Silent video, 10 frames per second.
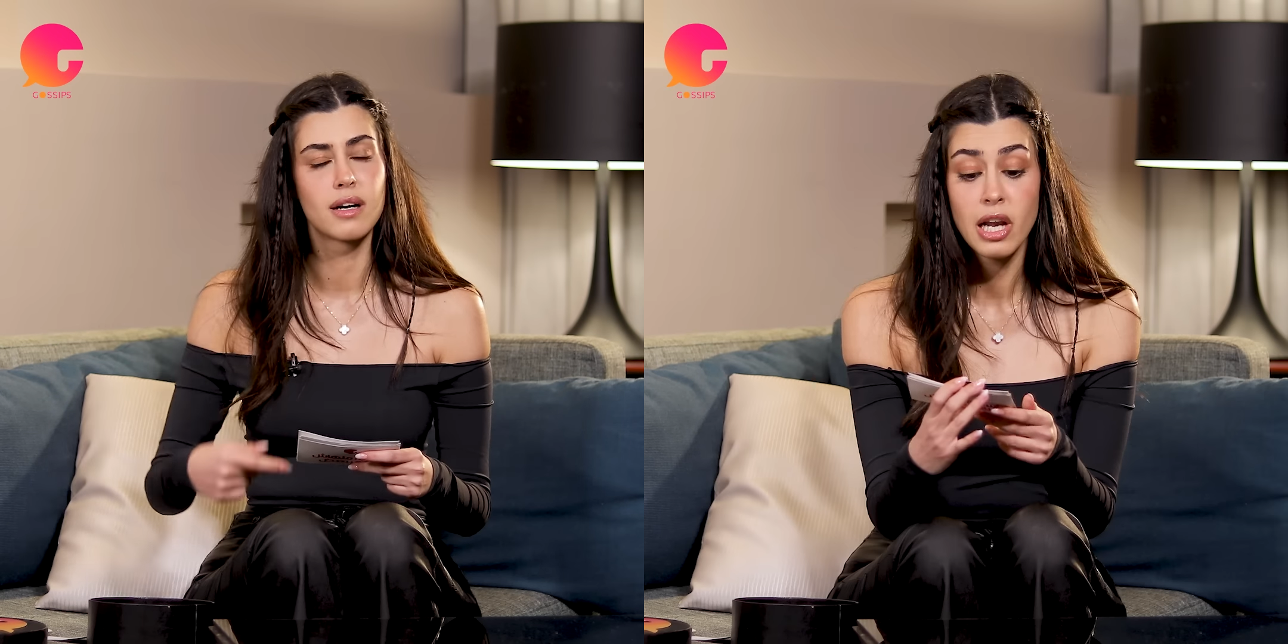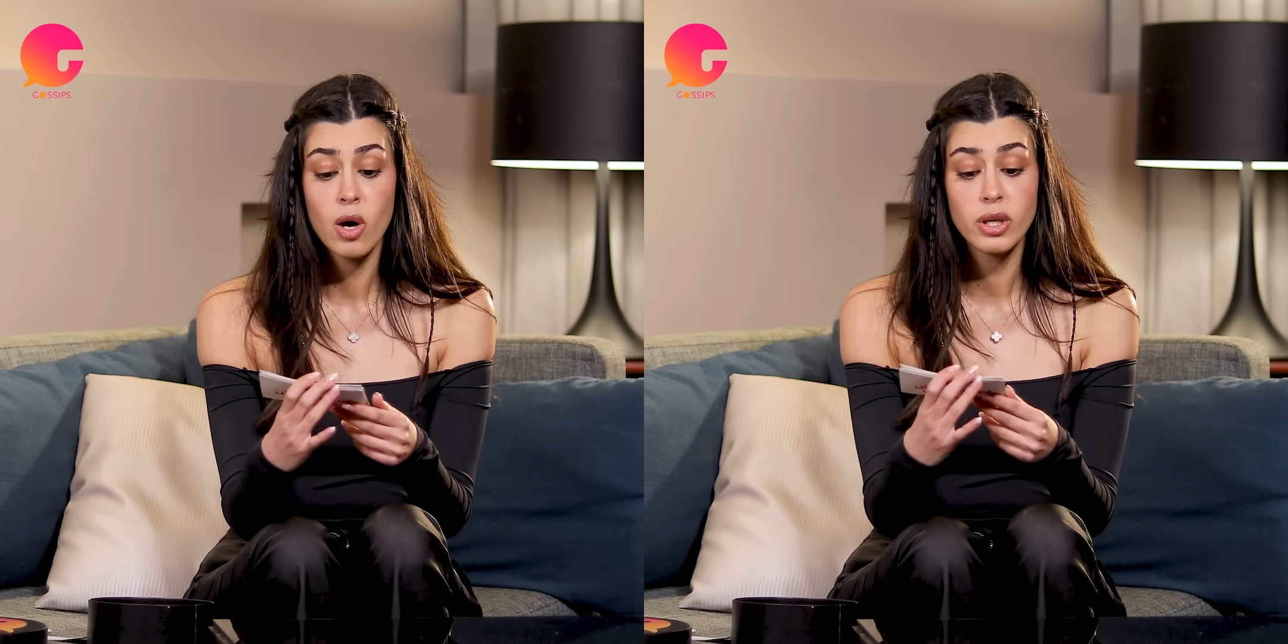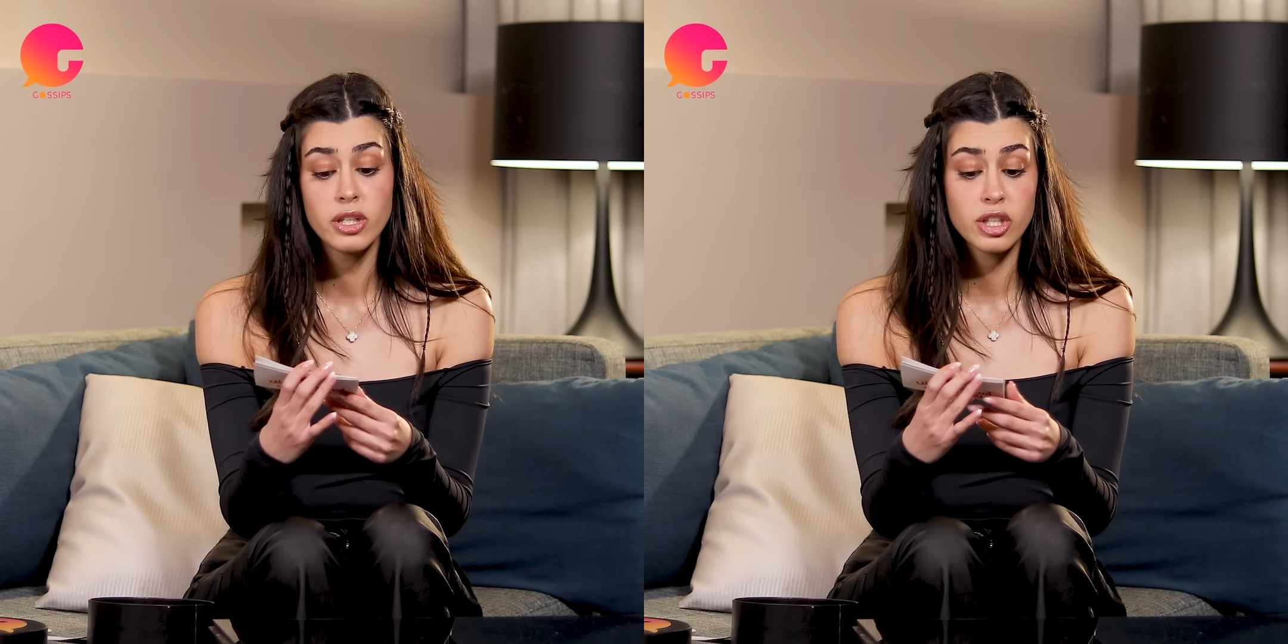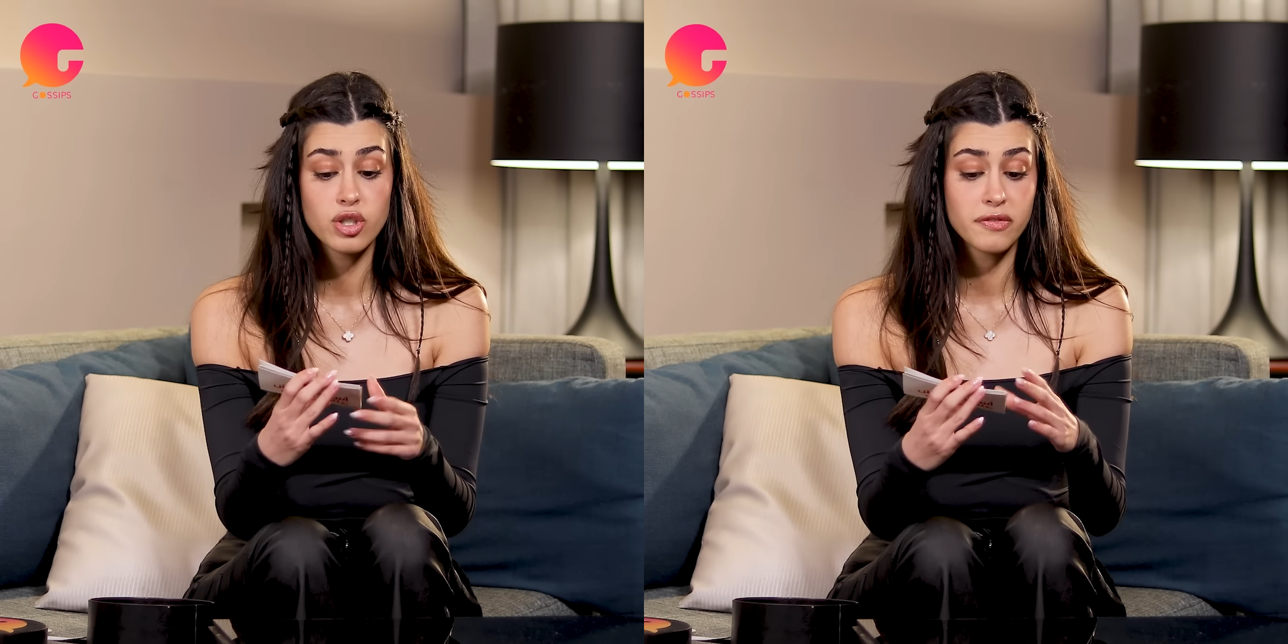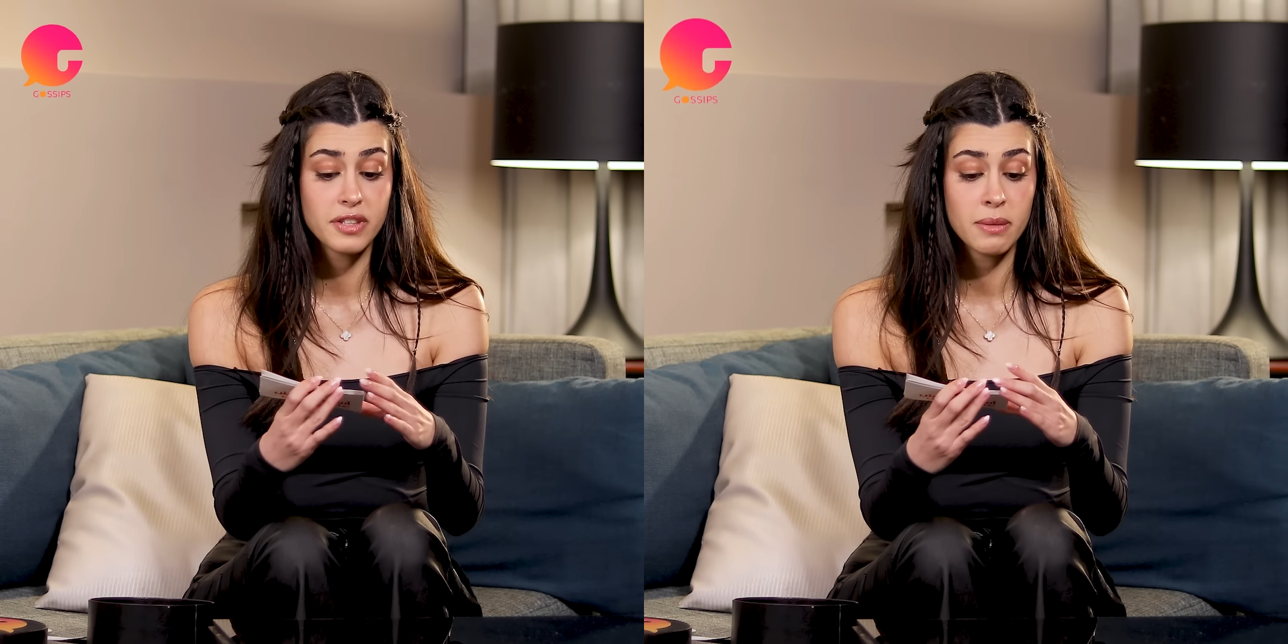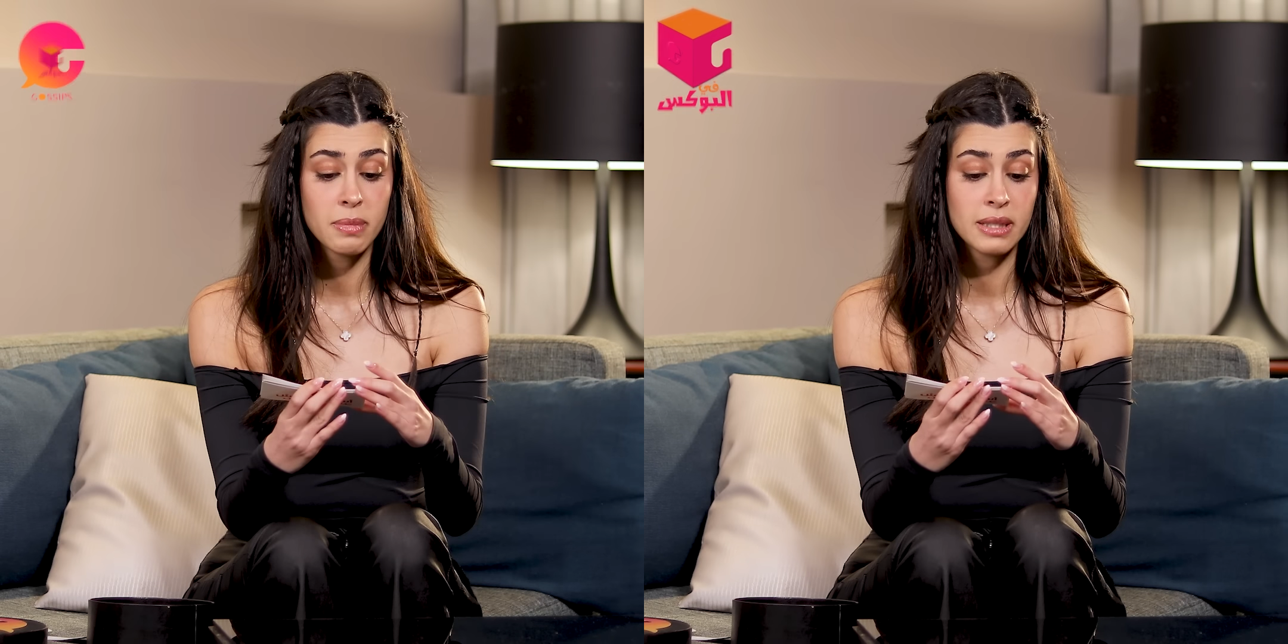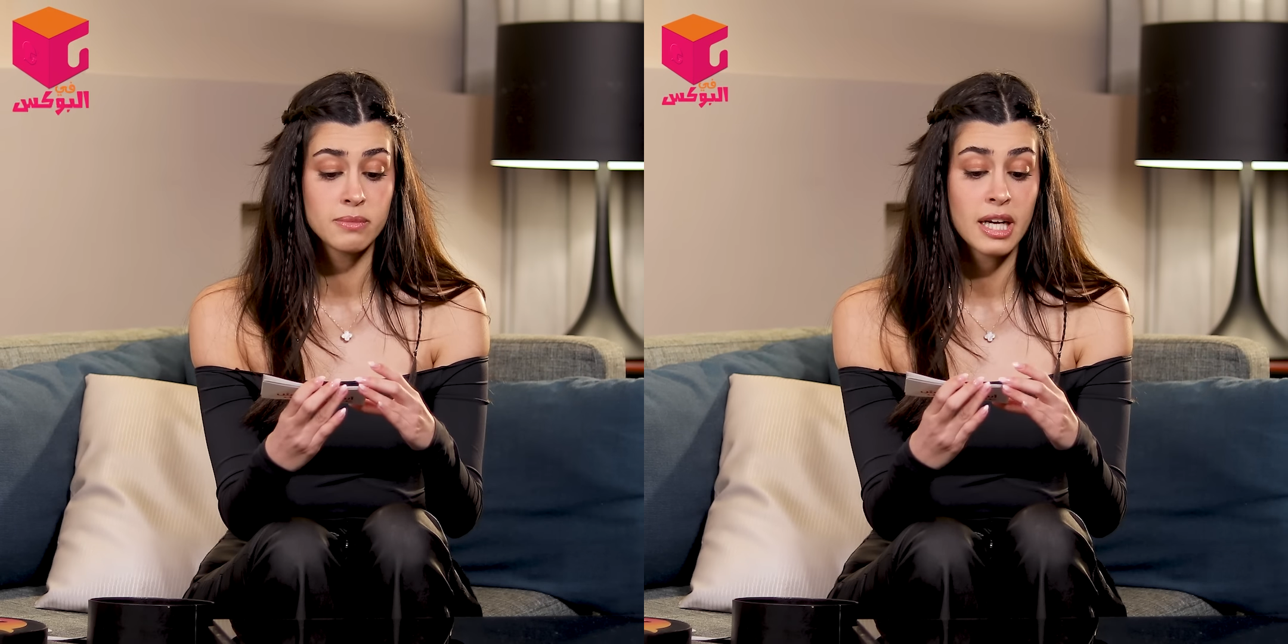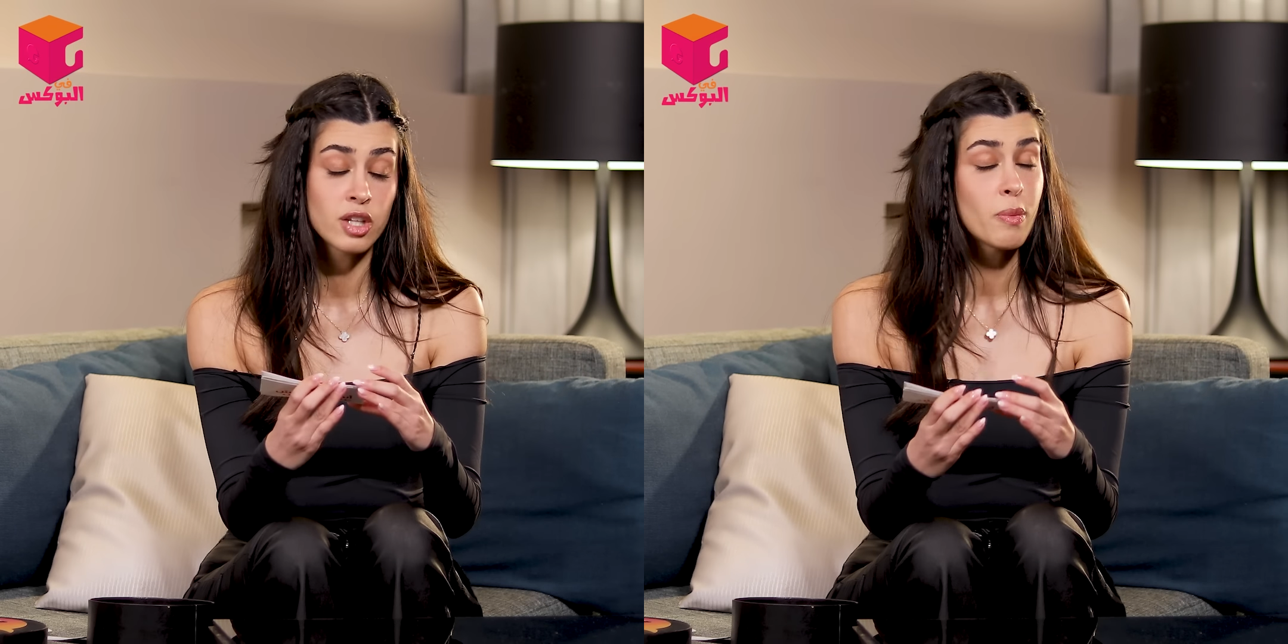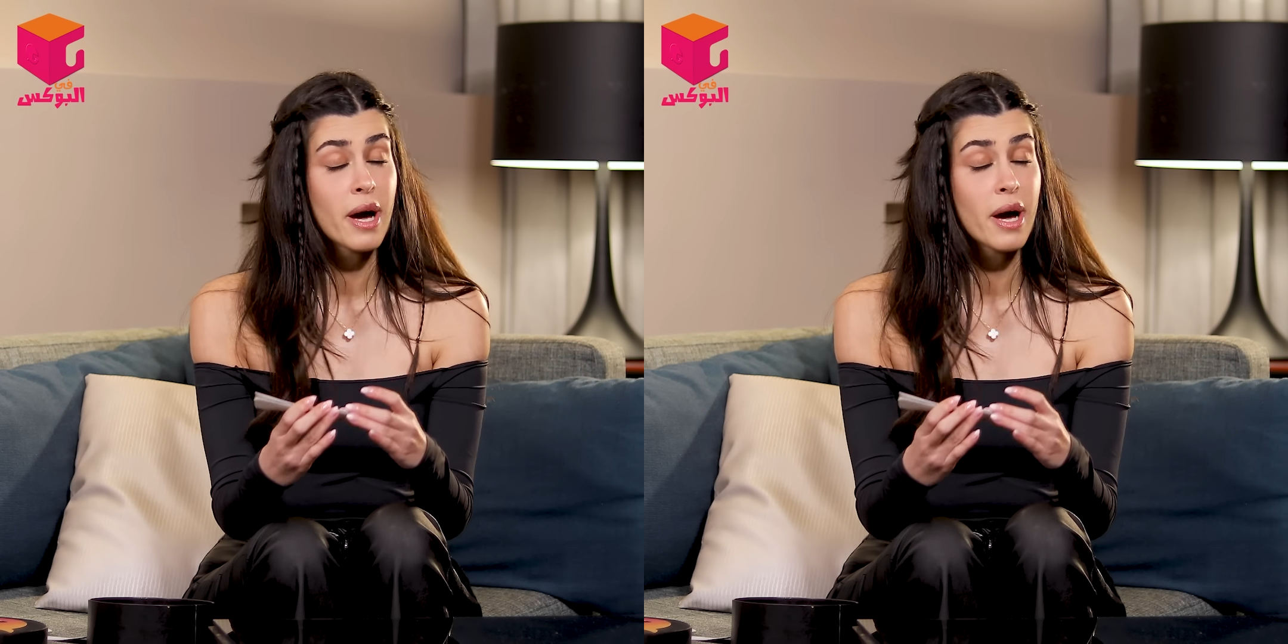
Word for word: لو انك شفتيه بالعيد ميلاد